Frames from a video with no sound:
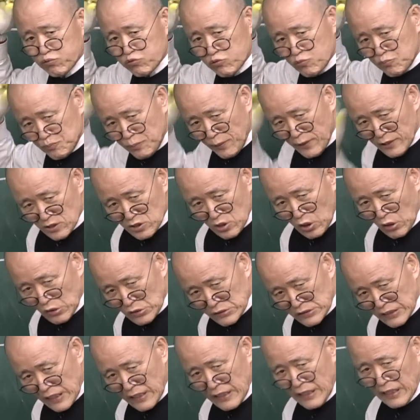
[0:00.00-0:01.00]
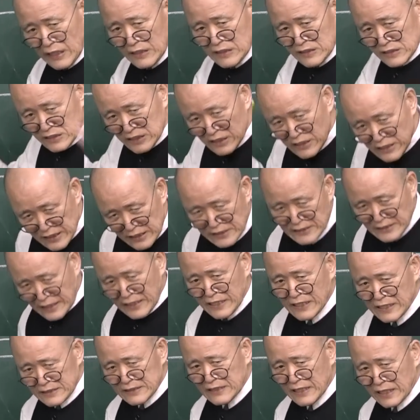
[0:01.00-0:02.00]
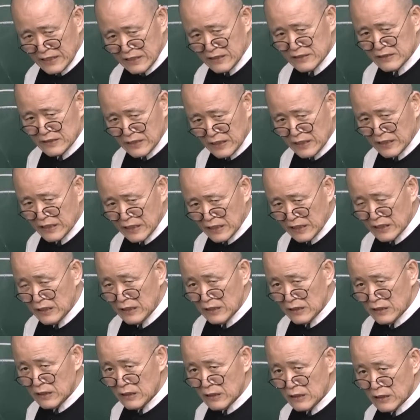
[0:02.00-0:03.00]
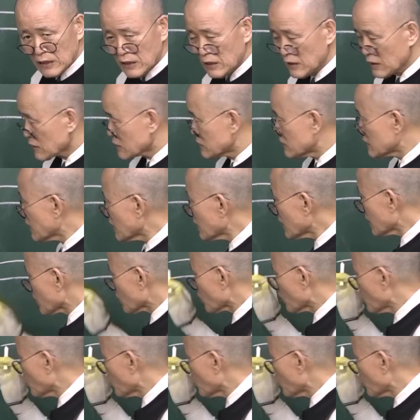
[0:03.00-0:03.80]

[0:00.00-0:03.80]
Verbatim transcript: 부패 청산에 일이 생긴다 이런 얘기야. 그게